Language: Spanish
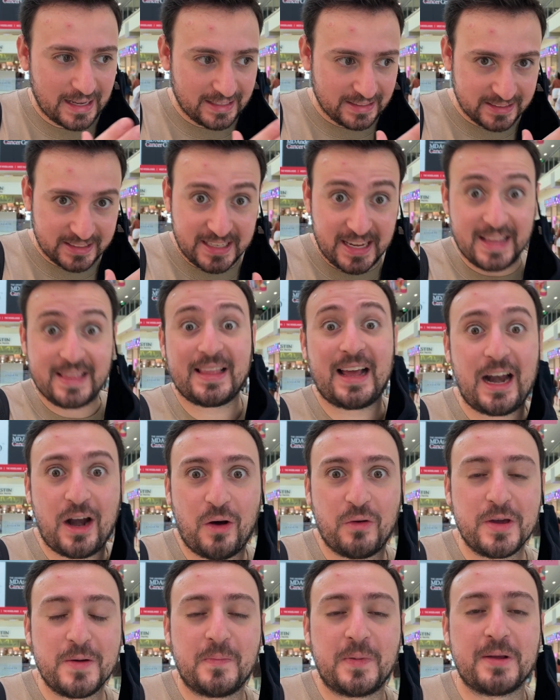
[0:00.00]
entienda, lo
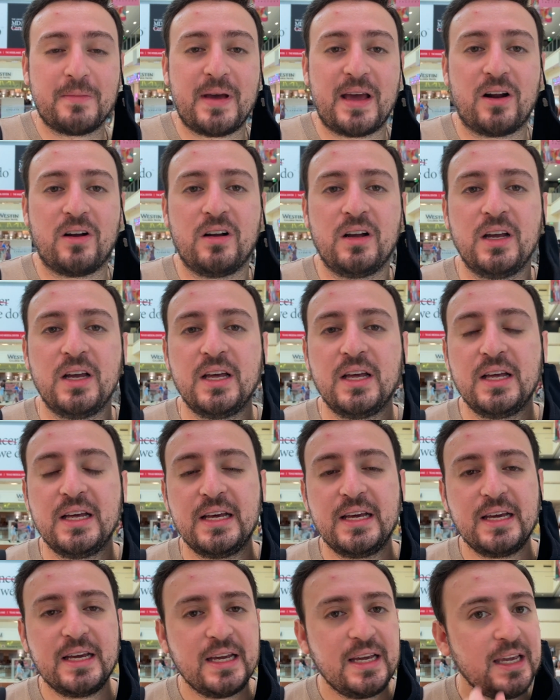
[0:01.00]
vi primero.
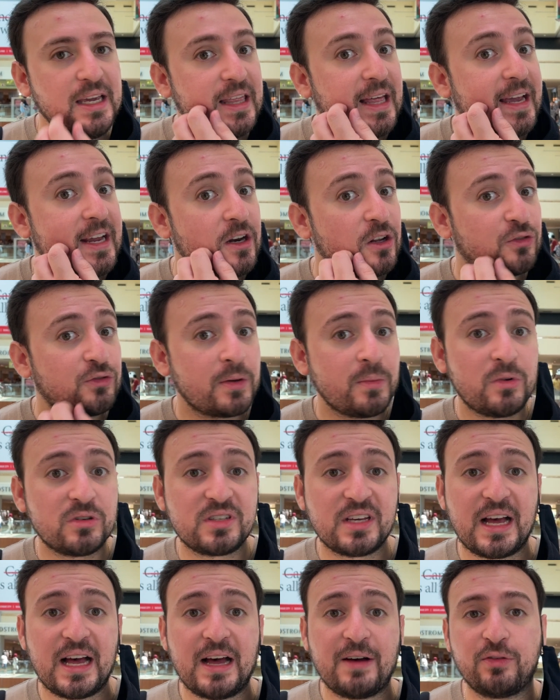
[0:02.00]
Y de ahí nos fuimos
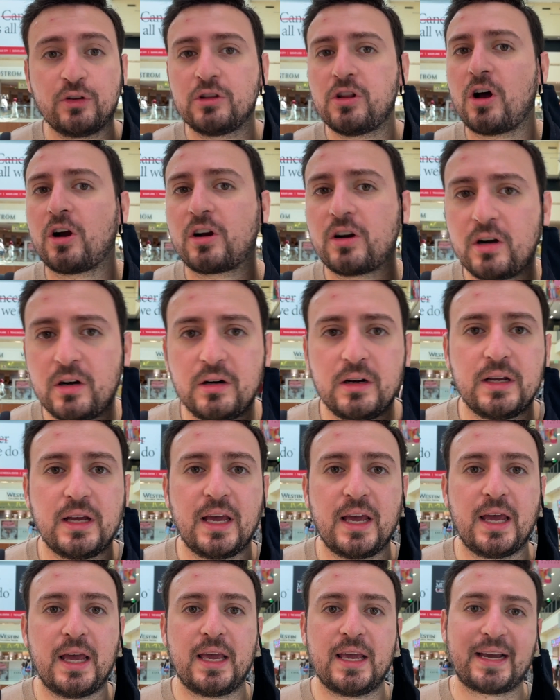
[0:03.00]
a Foot Locker
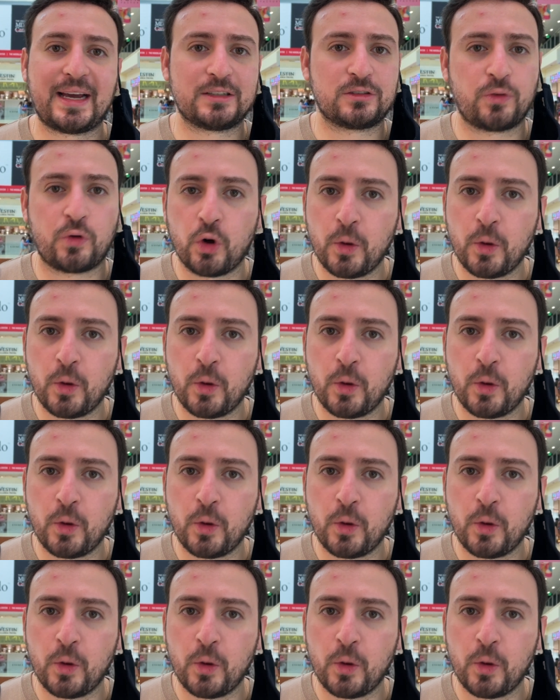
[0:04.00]
eh, y House of